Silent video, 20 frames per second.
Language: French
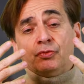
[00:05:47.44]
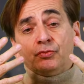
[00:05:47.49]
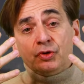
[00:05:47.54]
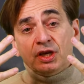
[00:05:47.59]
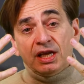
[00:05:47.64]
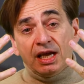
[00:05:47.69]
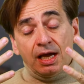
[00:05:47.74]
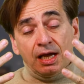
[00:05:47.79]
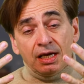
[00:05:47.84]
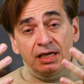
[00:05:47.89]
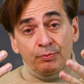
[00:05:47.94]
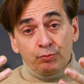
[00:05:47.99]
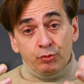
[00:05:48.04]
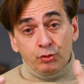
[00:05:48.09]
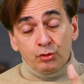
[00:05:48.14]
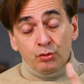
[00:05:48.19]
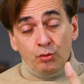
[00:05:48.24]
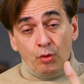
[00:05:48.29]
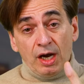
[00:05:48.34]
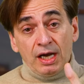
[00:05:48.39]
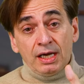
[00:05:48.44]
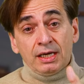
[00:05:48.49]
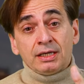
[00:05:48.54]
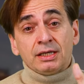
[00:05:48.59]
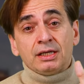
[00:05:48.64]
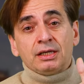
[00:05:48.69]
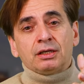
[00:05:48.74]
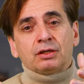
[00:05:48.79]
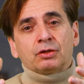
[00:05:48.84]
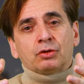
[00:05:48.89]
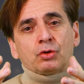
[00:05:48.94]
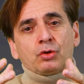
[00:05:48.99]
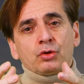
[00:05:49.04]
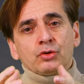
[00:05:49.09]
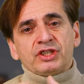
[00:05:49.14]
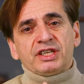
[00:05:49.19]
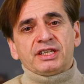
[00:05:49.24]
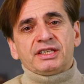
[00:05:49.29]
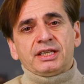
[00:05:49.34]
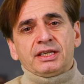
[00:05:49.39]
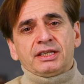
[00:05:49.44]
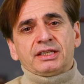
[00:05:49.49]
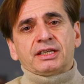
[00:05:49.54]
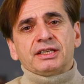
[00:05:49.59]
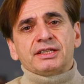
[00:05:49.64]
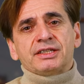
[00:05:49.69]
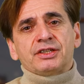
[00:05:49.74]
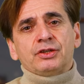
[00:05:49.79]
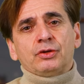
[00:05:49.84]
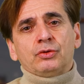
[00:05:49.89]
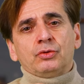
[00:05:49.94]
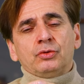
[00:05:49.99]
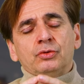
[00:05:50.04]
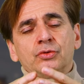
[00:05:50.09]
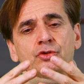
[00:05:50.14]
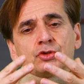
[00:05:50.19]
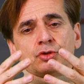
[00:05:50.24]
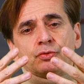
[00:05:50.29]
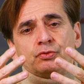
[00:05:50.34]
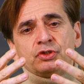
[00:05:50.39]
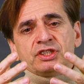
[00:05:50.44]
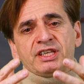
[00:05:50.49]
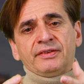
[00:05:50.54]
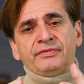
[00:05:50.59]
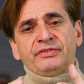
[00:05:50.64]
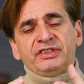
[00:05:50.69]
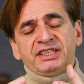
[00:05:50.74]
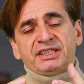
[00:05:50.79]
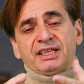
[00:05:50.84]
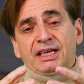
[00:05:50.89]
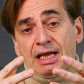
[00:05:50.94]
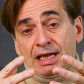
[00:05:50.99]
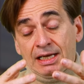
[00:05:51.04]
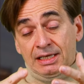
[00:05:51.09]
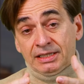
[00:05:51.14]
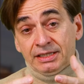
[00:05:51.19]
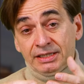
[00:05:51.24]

vous voulez aller plus loin, creuser cette question, je vous invite à